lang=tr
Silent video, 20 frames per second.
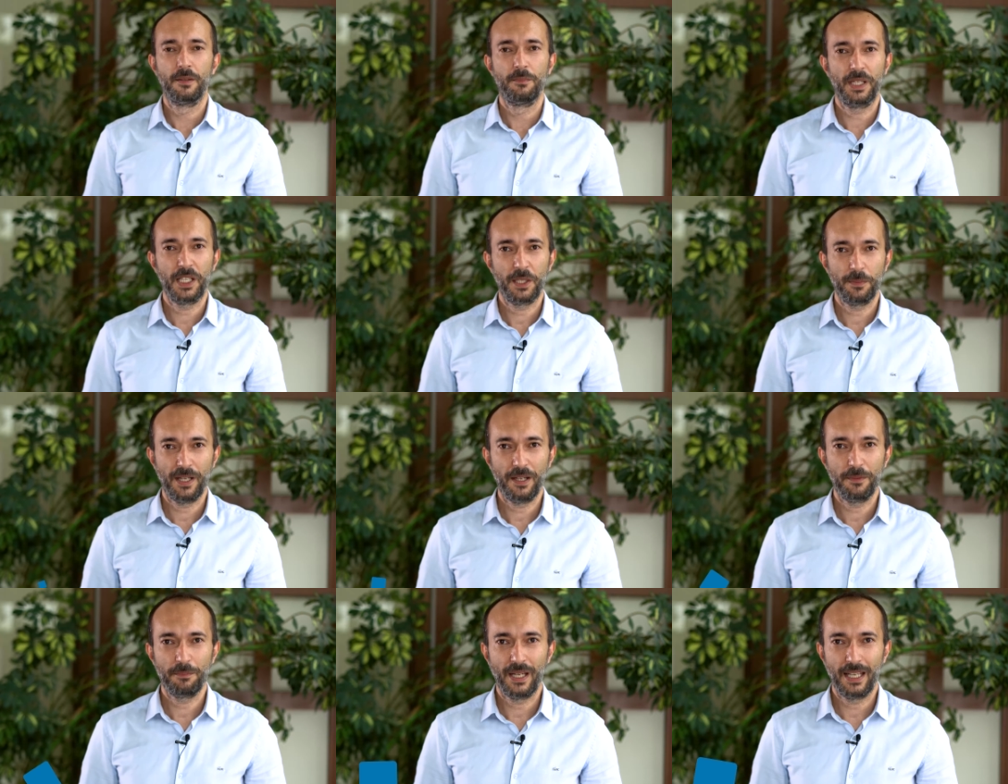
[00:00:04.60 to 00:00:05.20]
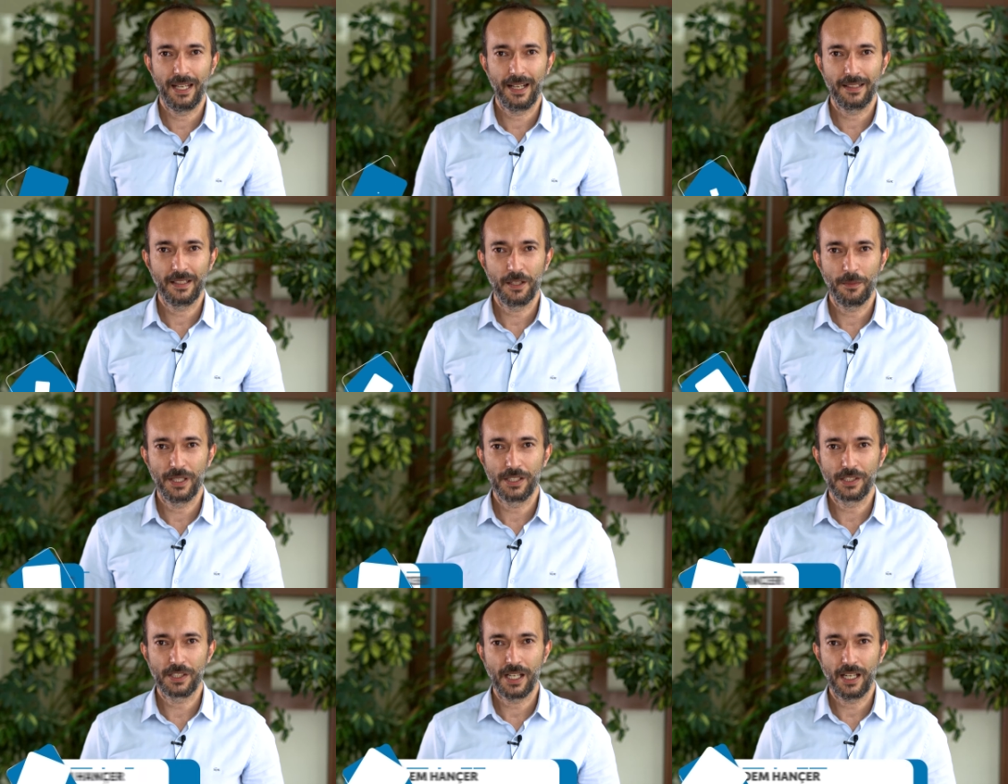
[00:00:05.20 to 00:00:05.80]
Merhaba, ben
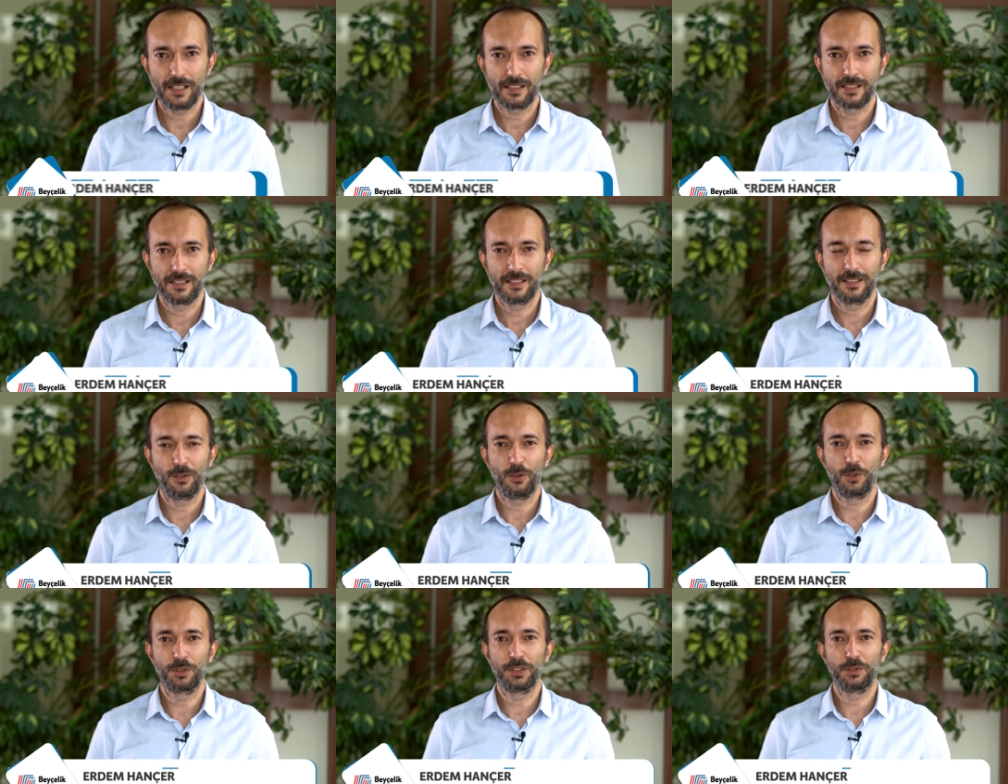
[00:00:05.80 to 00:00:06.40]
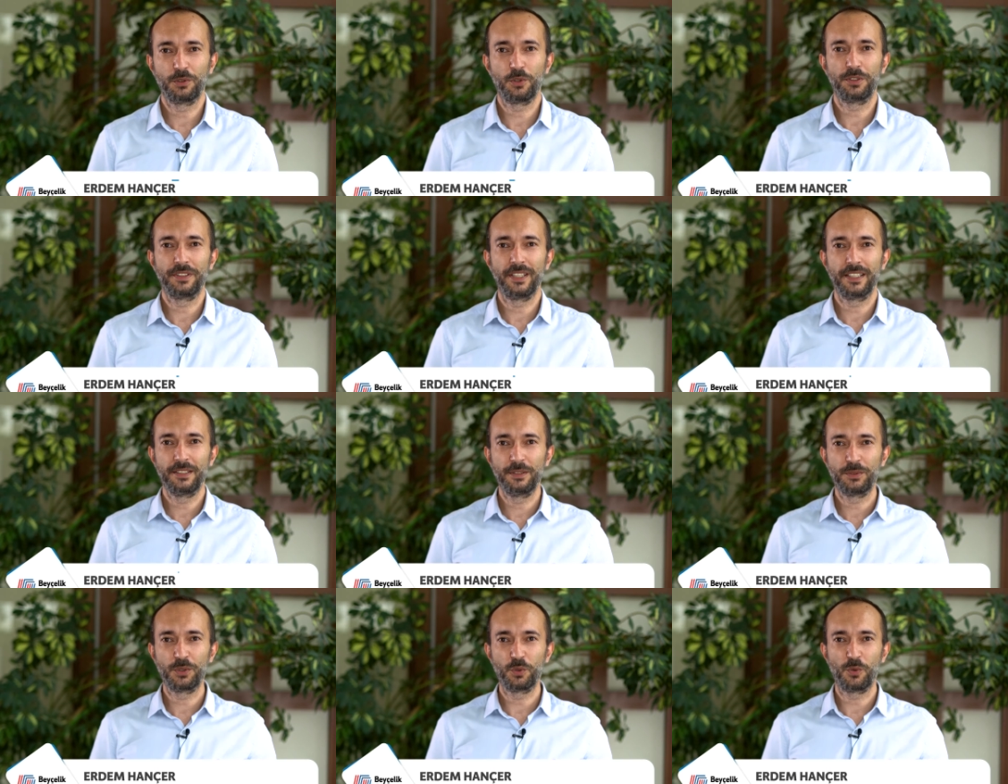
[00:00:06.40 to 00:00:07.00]
Erdem Ançer. Orta Doğu
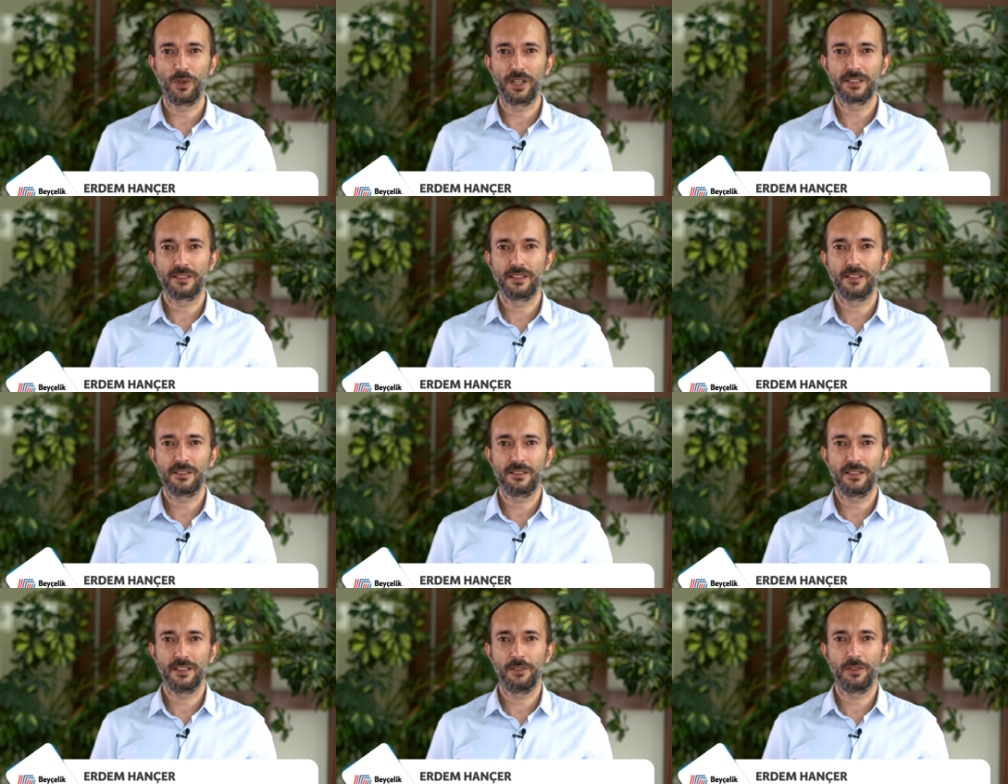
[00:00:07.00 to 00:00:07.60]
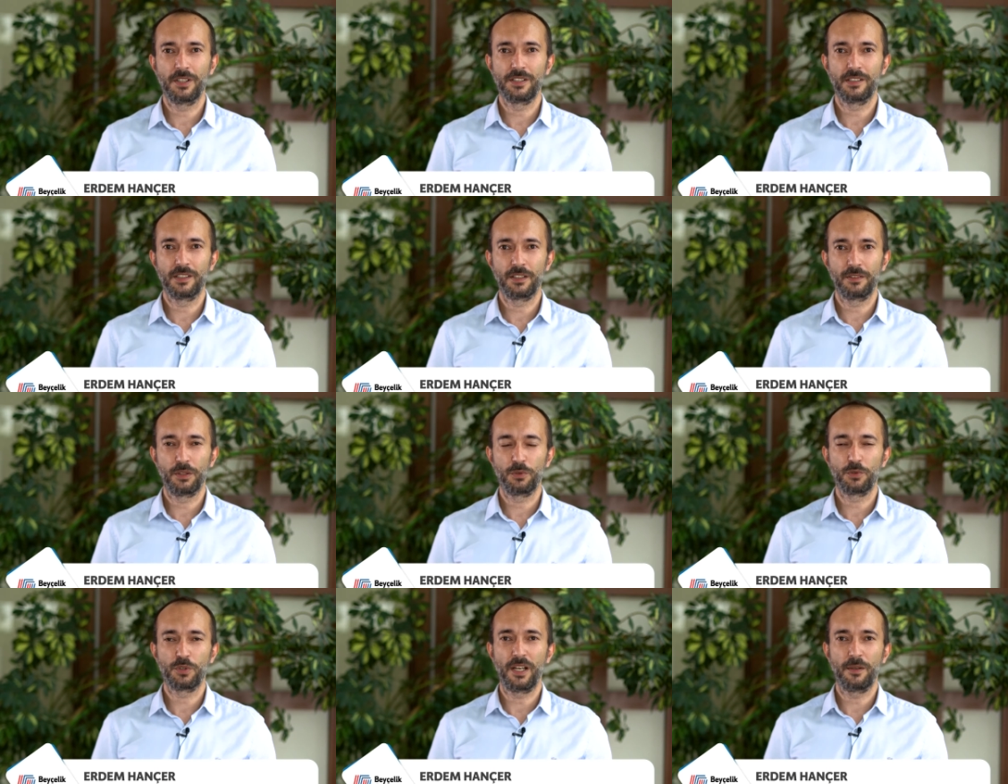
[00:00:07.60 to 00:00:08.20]
Teknik Üniversitesi Havacılık
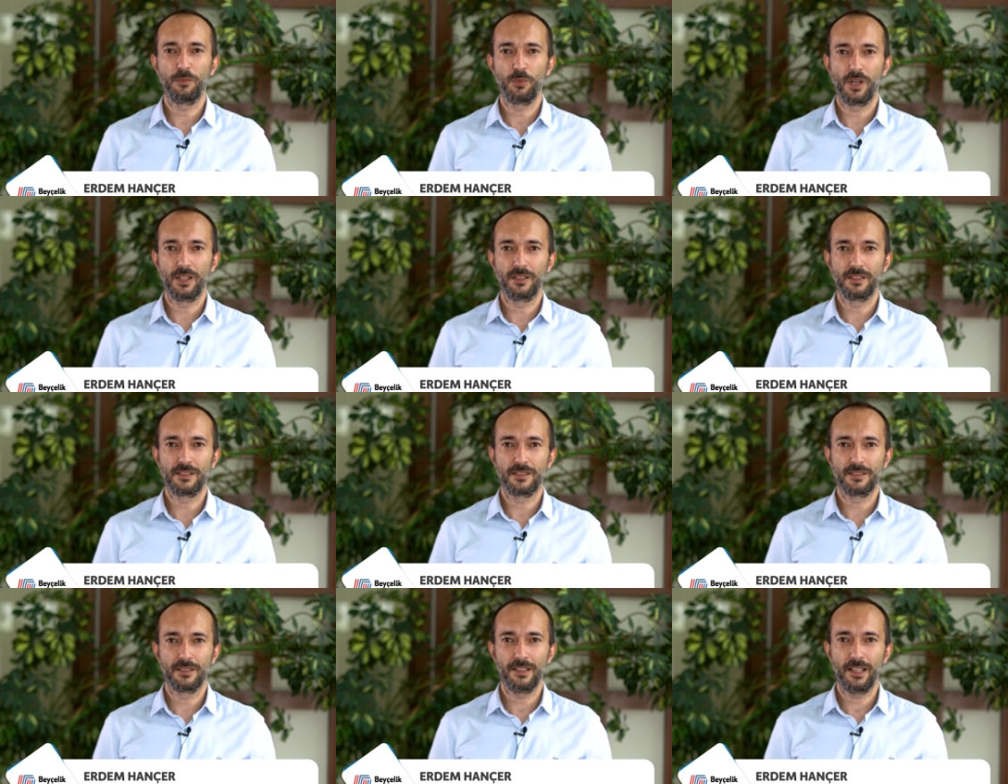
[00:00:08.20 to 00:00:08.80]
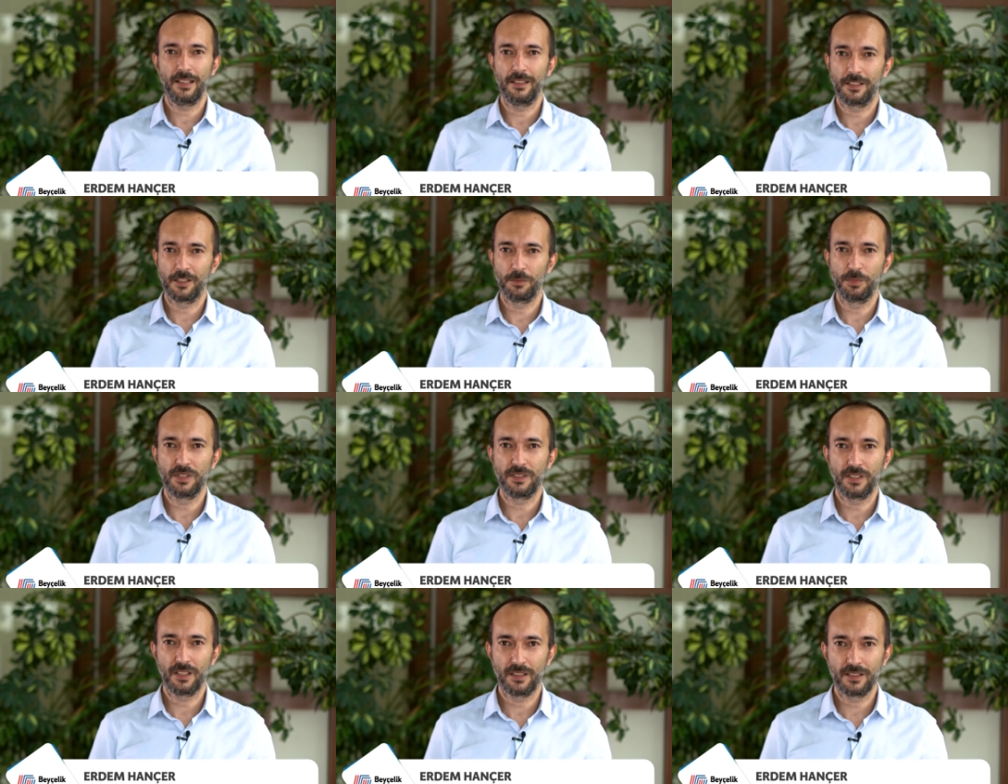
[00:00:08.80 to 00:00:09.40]
ve Uzay Mühendisliğinden
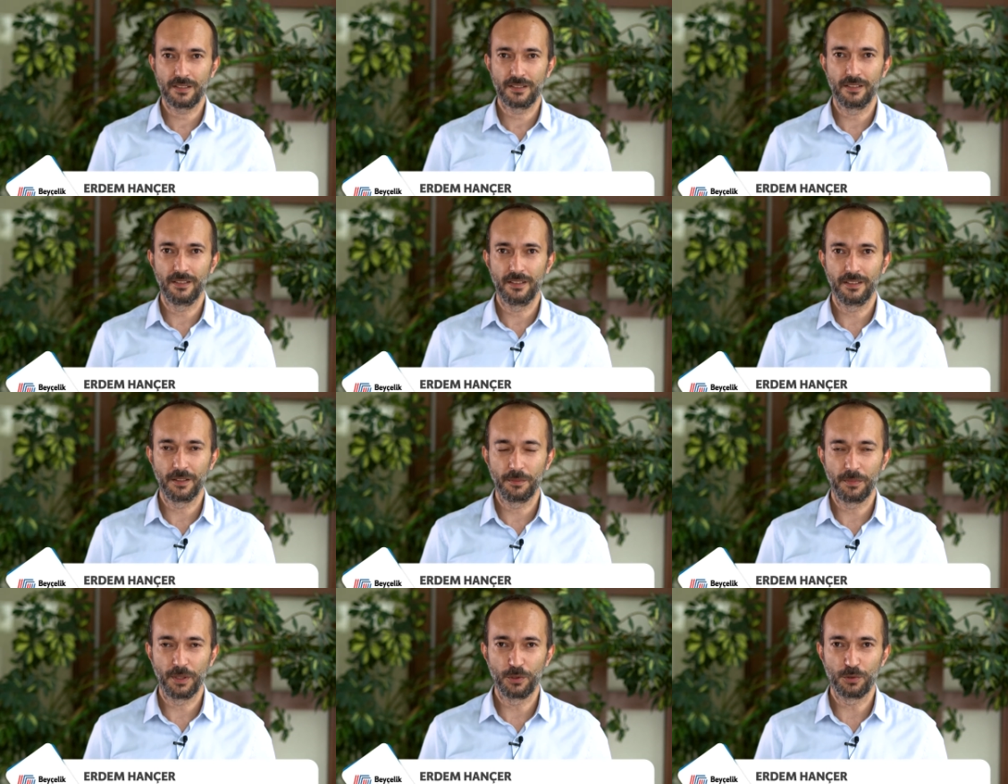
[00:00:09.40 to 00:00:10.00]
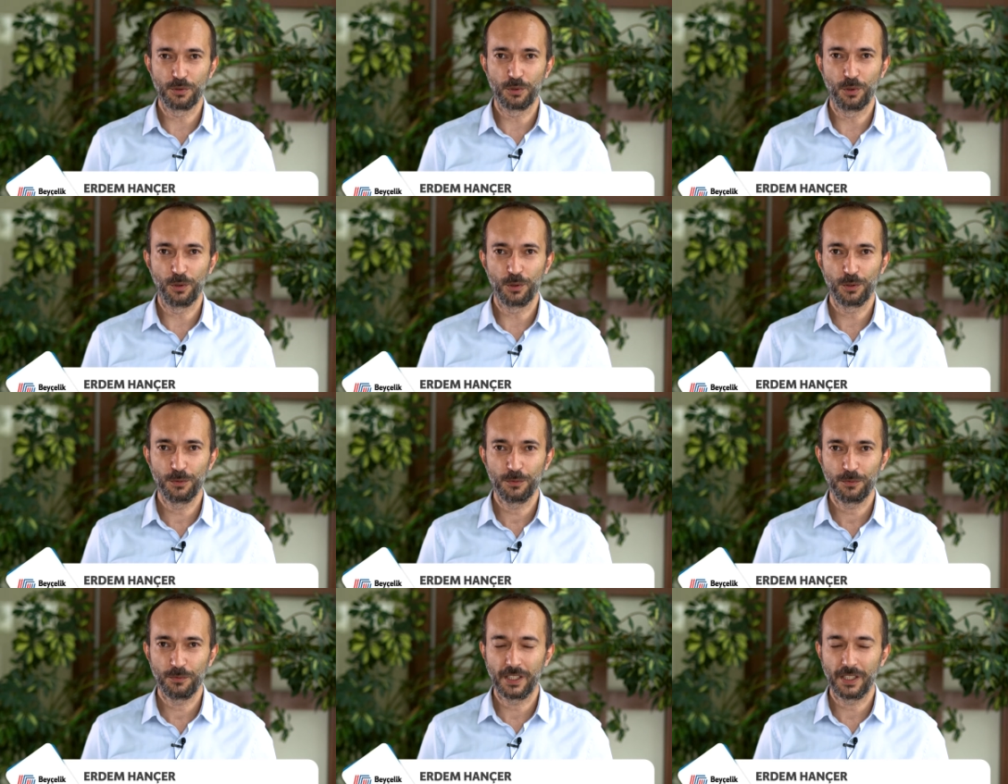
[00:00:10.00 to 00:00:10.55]
2008 yılında mezun oldum